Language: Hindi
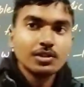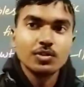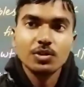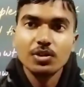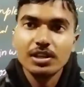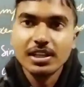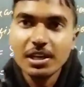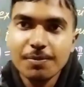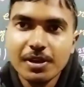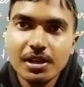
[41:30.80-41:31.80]
तो
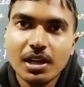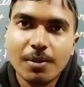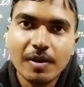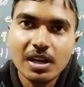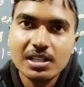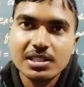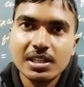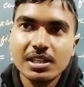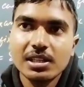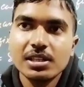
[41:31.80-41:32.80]
यहीं पे आपका आज का
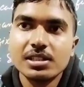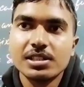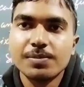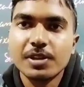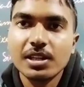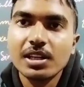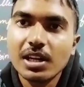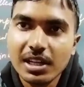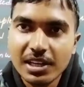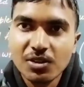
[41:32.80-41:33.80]
ये चैप्टर
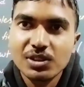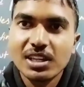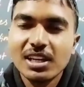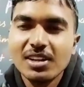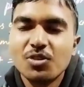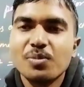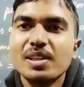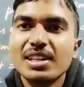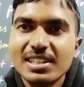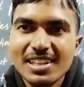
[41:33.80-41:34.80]
का एंड होता है
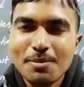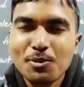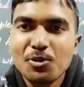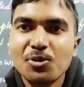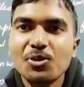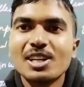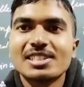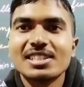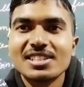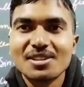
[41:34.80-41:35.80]
उम्मीद करते हैं आप लोग को
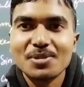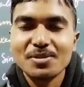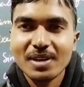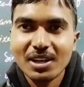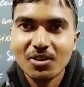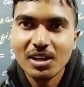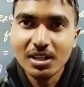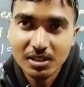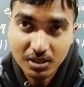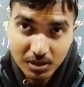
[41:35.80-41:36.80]
अच्छे से समझ में आया होगा
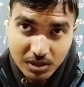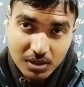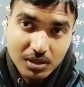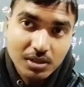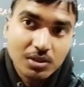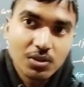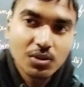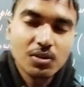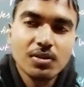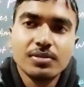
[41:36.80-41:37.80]
तो
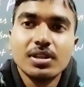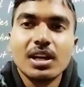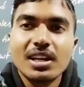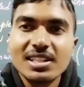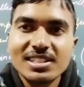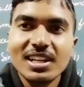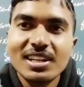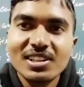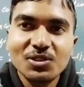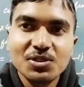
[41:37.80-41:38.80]
अगर अच्छा
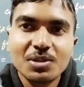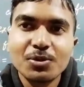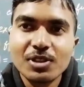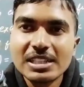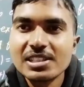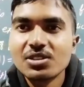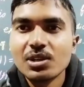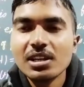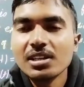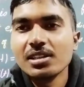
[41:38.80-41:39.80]
लगा तो सपोर्ट कीजिए
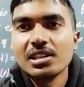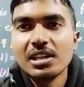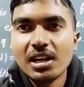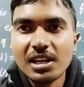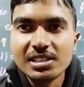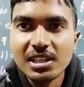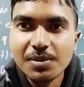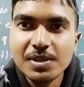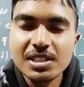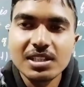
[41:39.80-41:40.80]
थोड़ा आज के
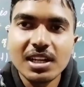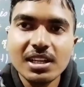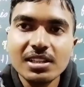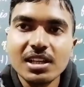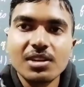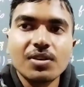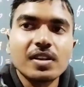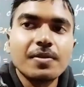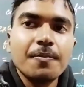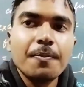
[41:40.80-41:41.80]
लिए बस इतना ही धन्यवाद